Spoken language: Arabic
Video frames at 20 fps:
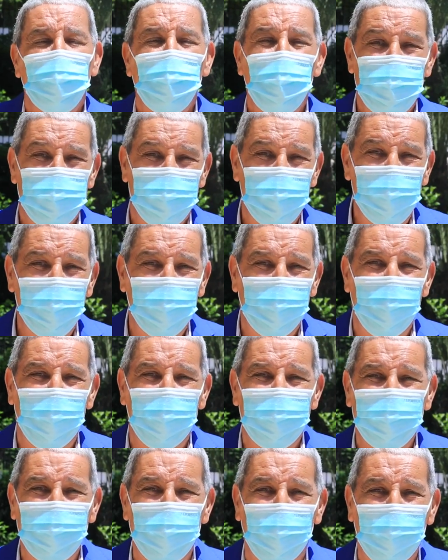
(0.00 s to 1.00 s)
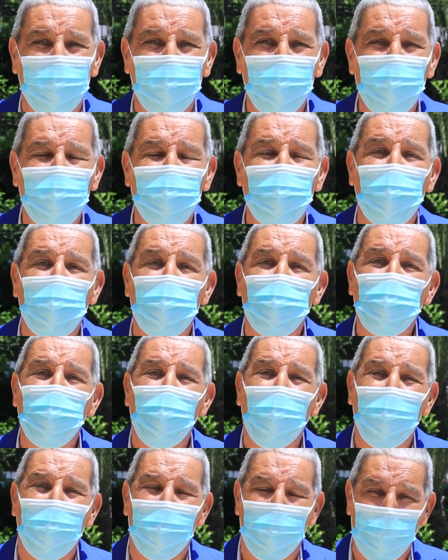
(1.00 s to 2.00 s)
وزير النقل
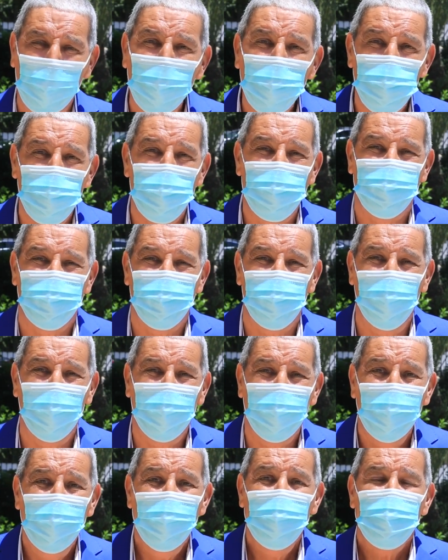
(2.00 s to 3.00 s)
واللوجيستيك